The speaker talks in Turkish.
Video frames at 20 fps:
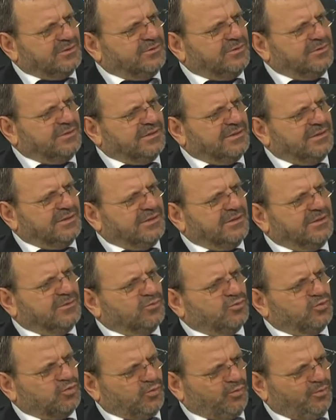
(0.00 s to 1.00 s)
e,
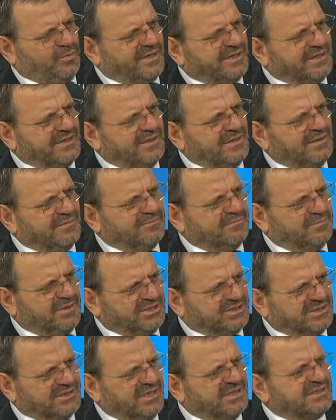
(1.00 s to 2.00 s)
grupların
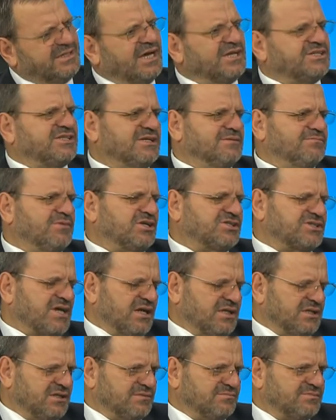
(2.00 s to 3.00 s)
başına Diyanet İşleri
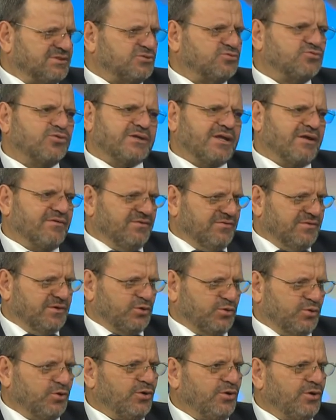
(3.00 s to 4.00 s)
Başkanlığımız görevli
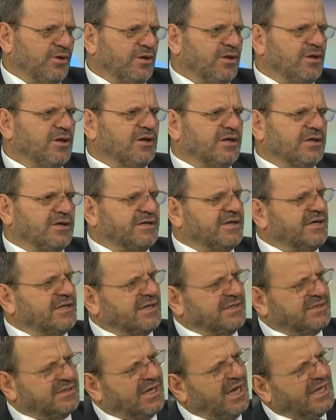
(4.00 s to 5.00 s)
veriyor. Evet.
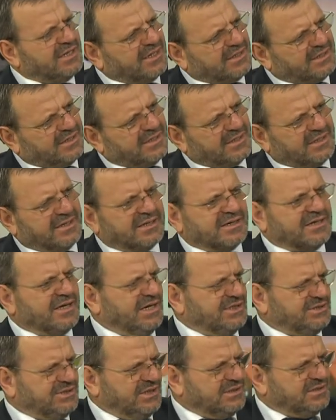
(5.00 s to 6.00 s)
Gerek Diyanet'te gerek
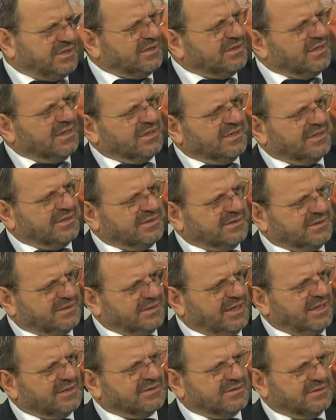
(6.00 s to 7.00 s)
ajantalarla
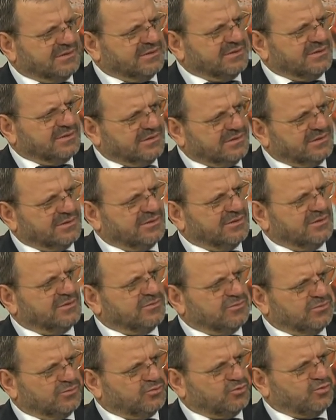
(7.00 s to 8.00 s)
giden e,
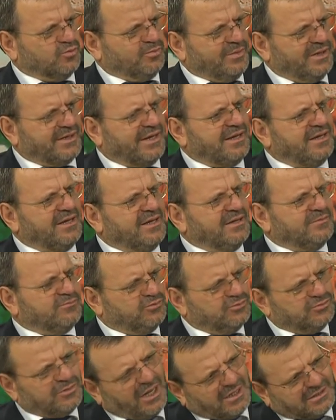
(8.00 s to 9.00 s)
gruplara.
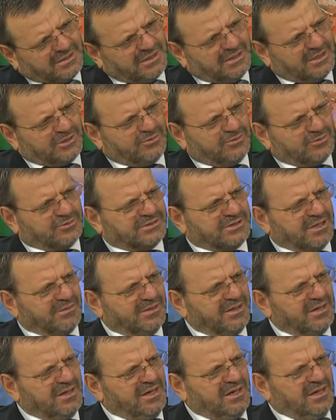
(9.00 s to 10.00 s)
Bunu da hatırlatıyoruz
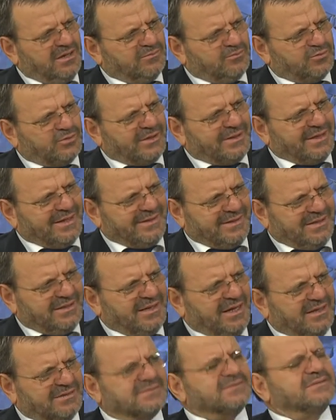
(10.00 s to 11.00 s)
tabi. Buradan
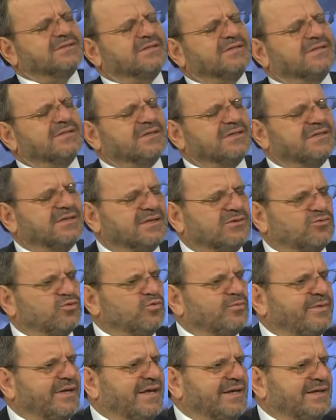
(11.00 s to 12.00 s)
giden e,
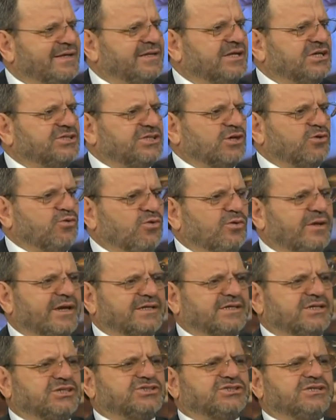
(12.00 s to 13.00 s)
umreye gidecek olan
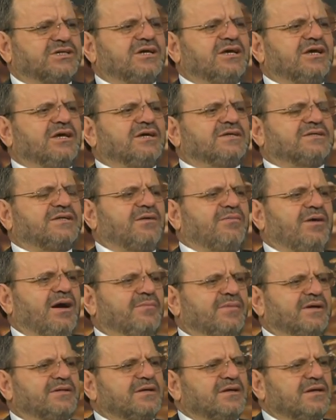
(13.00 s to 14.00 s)
kişi
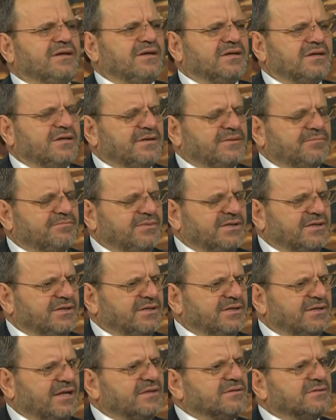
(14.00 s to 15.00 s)
tamamen e,
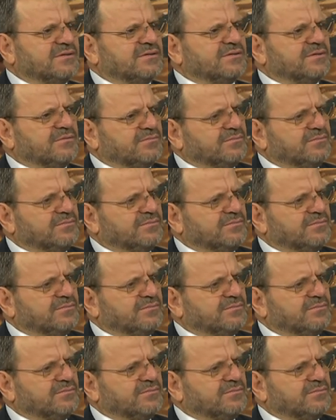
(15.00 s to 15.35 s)
bilgiden e,